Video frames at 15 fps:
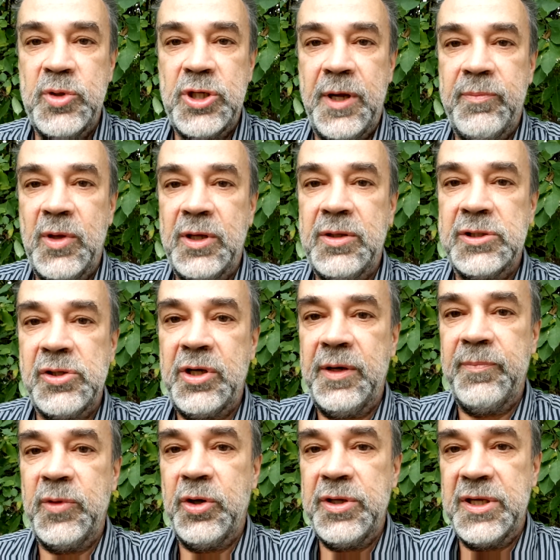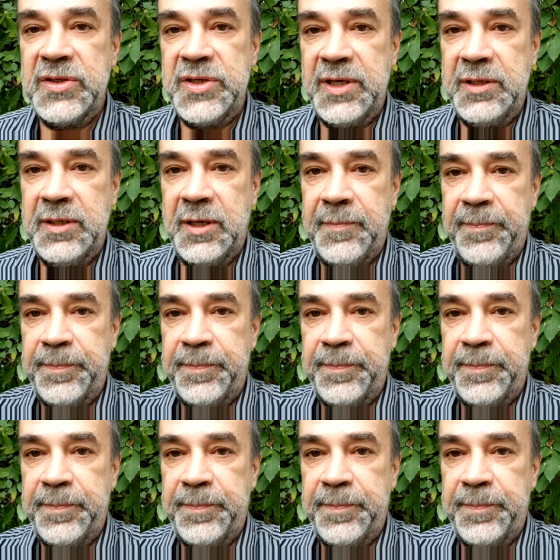się trochę do jedzenia.